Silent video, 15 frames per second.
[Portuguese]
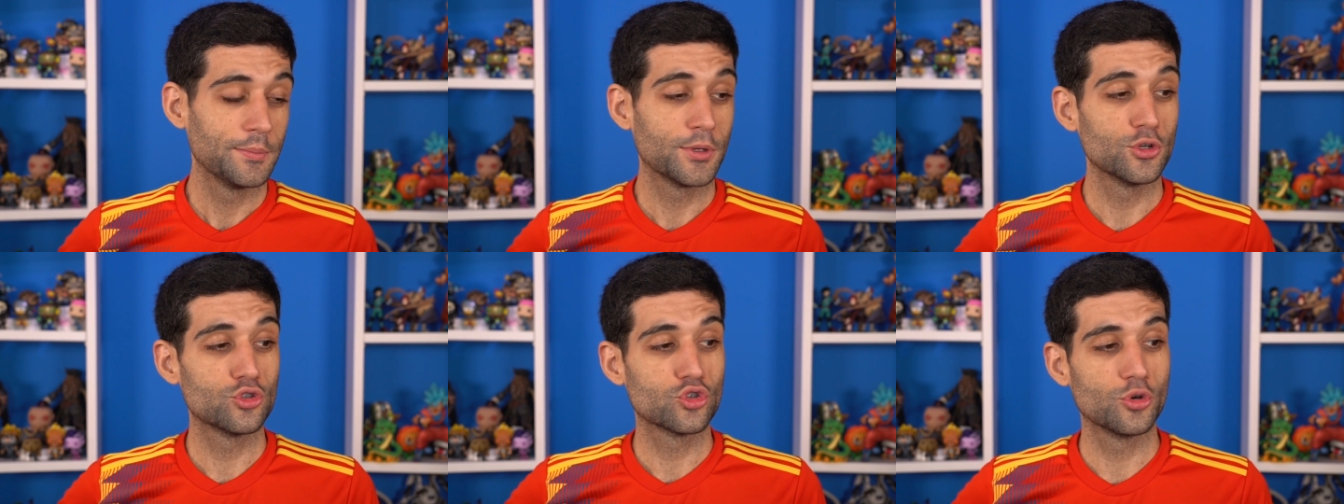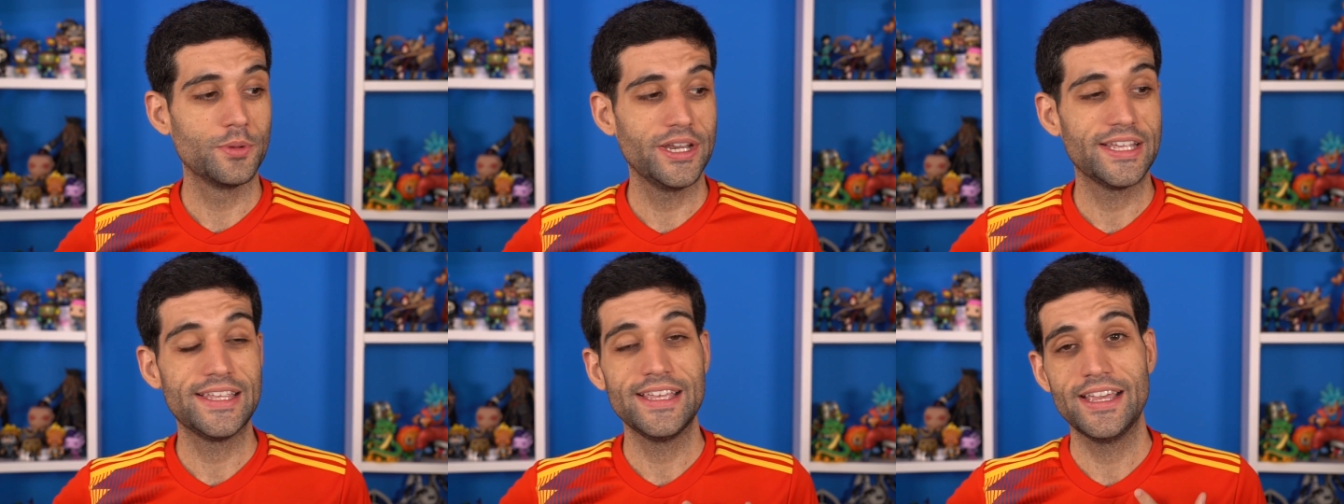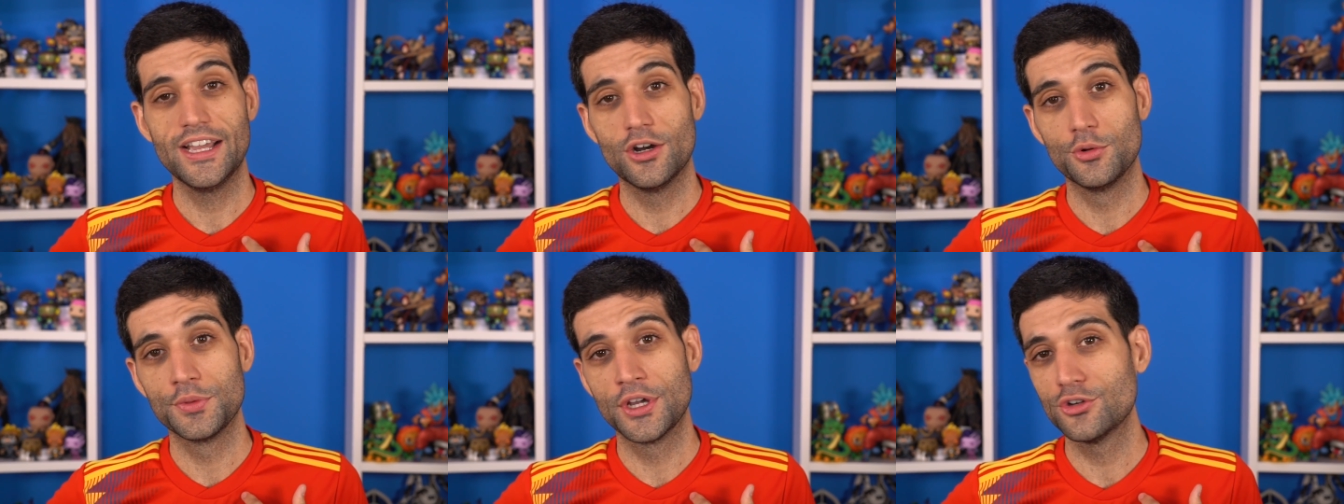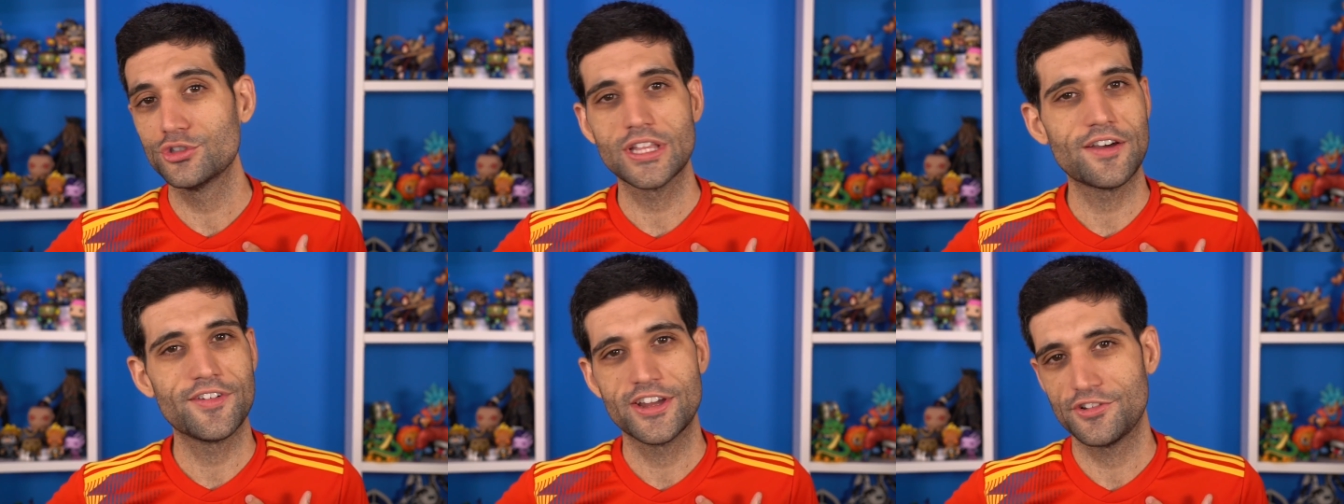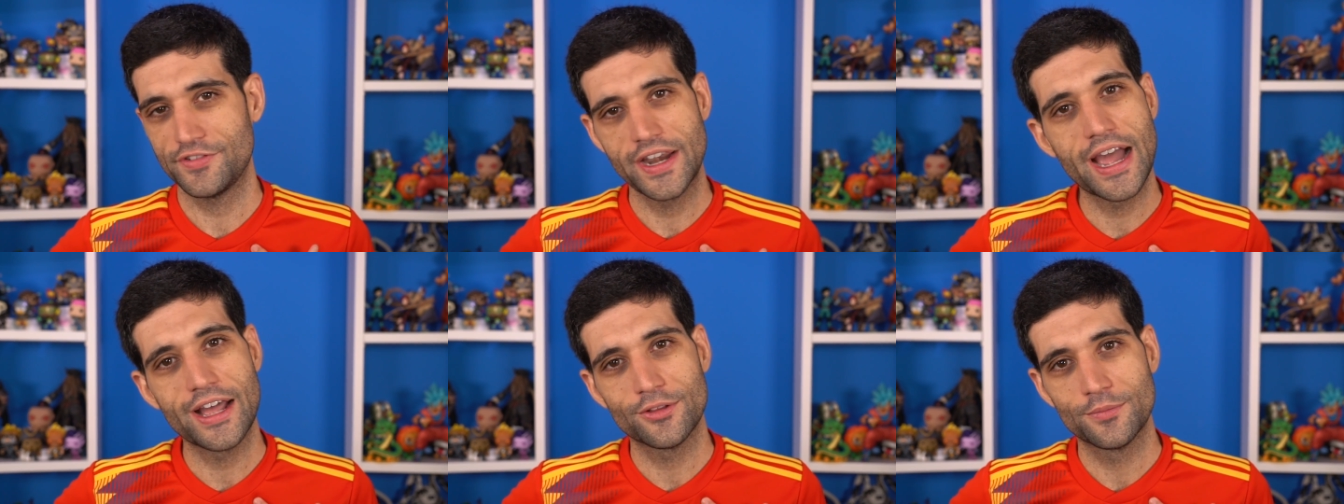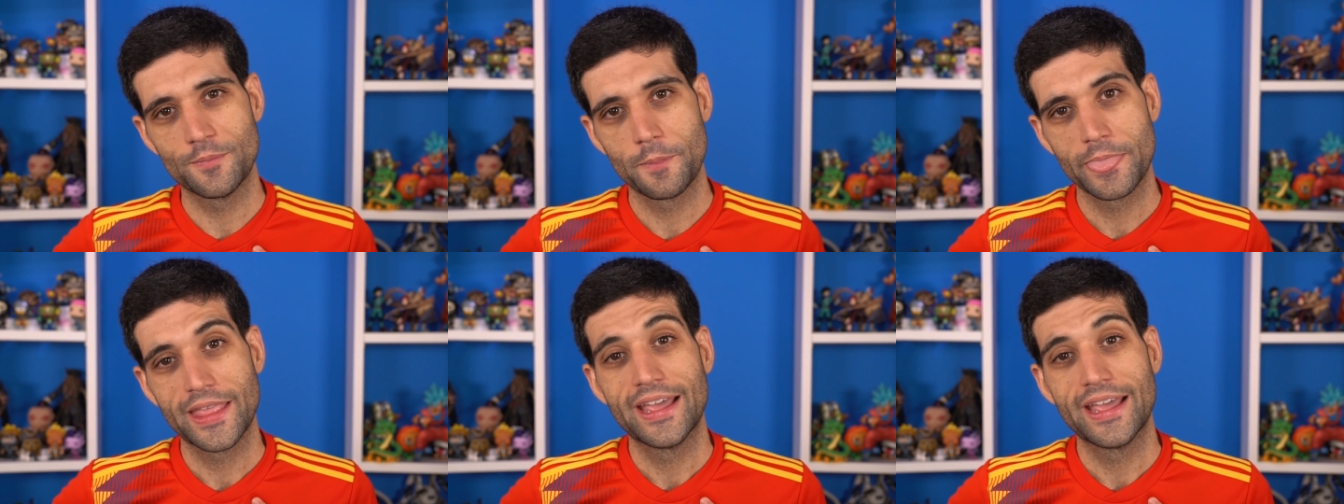Porque eu descobri que eu não estava resfriado